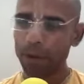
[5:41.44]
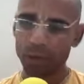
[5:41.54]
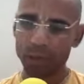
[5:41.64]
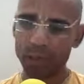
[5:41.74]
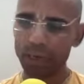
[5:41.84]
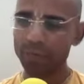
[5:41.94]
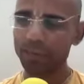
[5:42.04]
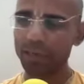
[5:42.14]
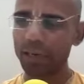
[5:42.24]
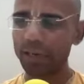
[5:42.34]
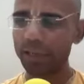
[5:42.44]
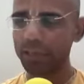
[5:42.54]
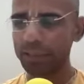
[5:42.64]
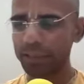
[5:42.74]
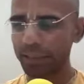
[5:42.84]
और अगर आप इसका
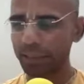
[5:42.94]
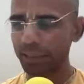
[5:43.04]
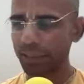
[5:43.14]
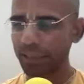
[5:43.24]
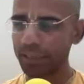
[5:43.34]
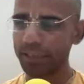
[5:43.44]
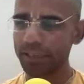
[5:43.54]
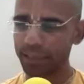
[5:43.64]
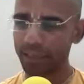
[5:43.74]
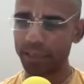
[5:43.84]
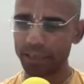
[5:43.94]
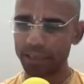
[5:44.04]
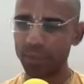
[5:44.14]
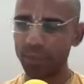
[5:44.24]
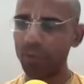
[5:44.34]
ट्रांसलेशन देखेंगे टेक्स्ट थ्री का
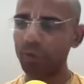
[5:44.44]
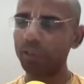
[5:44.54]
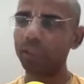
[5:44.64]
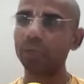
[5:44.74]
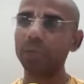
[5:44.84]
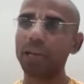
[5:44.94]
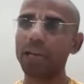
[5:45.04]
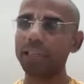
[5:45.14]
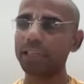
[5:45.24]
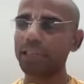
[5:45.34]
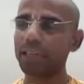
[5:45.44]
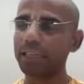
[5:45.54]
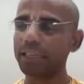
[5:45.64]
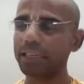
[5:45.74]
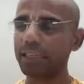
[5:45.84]
तो जी इसमें लास्ट लाइन
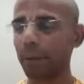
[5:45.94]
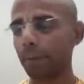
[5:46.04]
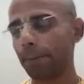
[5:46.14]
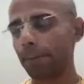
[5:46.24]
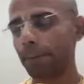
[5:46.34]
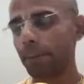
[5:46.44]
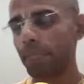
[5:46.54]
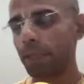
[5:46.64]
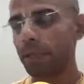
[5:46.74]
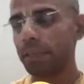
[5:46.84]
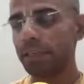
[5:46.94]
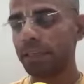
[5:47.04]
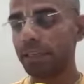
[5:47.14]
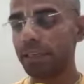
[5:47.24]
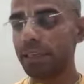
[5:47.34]
लिखते हैं
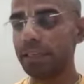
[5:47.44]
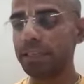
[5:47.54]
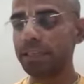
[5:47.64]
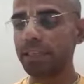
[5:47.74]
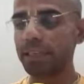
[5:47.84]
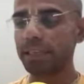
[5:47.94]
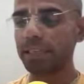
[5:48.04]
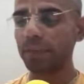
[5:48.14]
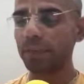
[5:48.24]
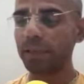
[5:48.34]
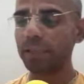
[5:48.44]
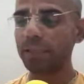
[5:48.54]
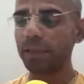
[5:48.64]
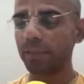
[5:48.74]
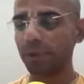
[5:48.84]
These six
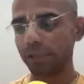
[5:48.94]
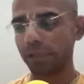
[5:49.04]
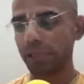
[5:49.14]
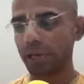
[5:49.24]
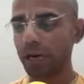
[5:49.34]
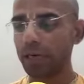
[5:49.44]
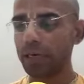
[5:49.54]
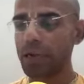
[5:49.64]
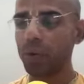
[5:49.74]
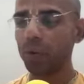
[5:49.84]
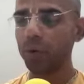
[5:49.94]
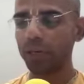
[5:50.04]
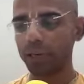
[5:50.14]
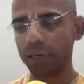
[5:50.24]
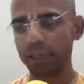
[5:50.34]
principles
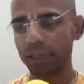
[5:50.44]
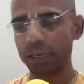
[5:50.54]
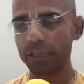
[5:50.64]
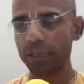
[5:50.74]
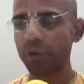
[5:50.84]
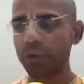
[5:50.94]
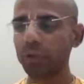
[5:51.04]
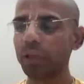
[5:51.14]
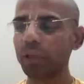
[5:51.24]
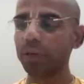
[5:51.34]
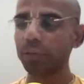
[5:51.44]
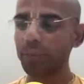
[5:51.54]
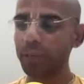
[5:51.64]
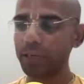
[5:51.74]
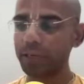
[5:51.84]
undoubtedly assure the
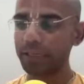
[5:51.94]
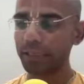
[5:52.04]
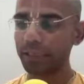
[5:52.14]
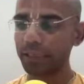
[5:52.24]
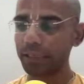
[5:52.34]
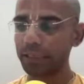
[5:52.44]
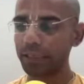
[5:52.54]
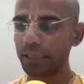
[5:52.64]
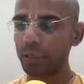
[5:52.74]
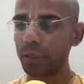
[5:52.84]
complete success